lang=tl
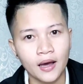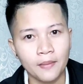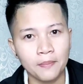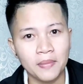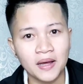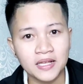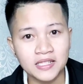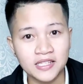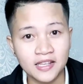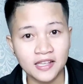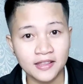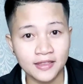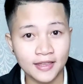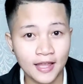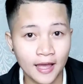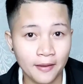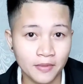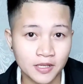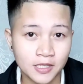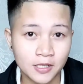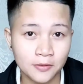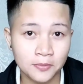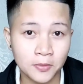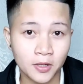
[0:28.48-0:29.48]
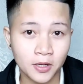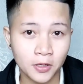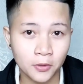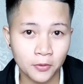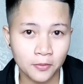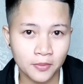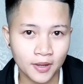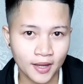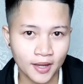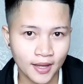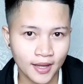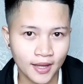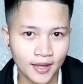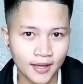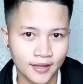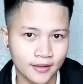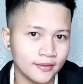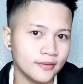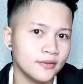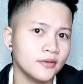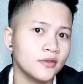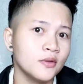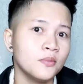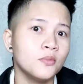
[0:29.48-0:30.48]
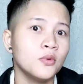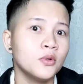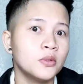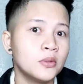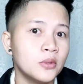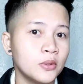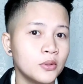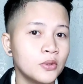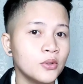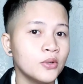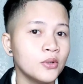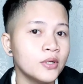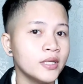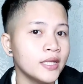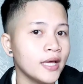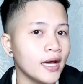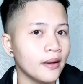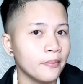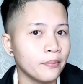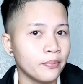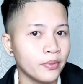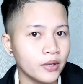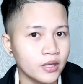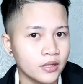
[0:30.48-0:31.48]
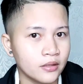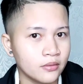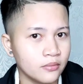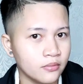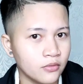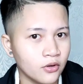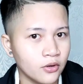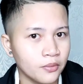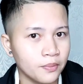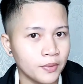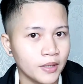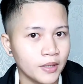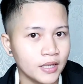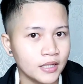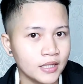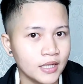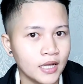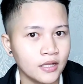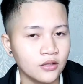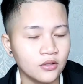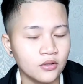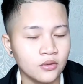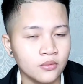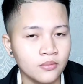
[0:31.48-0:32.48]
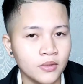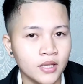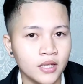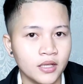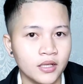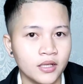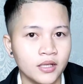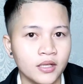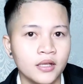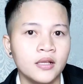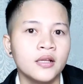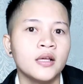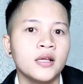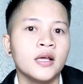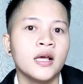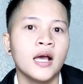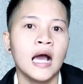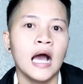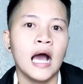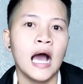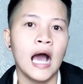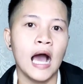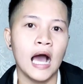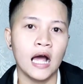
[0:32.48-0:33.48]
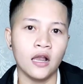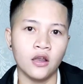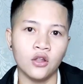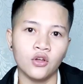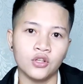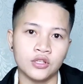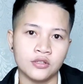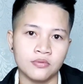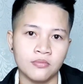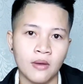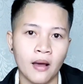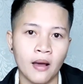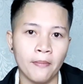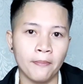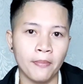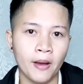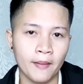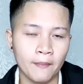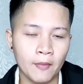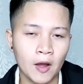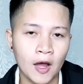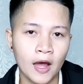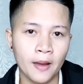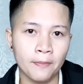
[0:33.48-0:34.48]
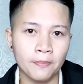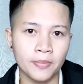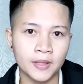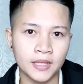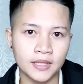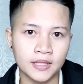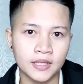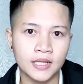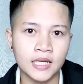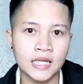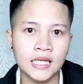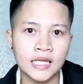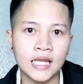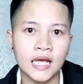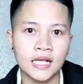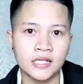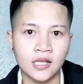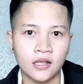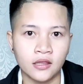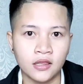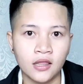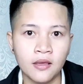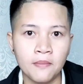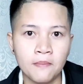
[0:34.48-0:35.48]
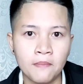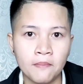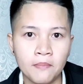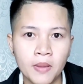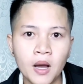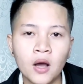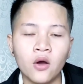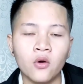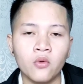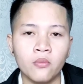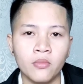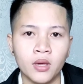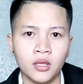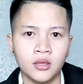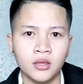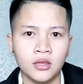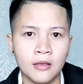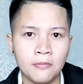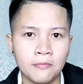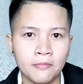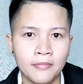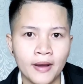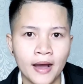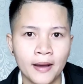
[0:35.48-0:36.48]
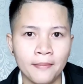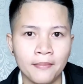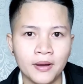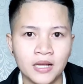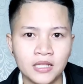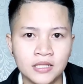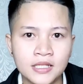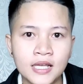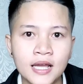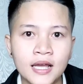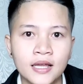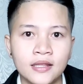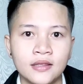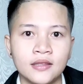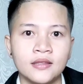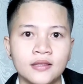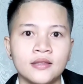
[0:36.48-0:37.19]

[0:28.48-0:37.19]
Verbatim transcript: Pasintabi sa mga kumakain. Dumudugo na ang puwet mo pag nadumi halos mapakapit ka na sa timba kung may timba ba dyan.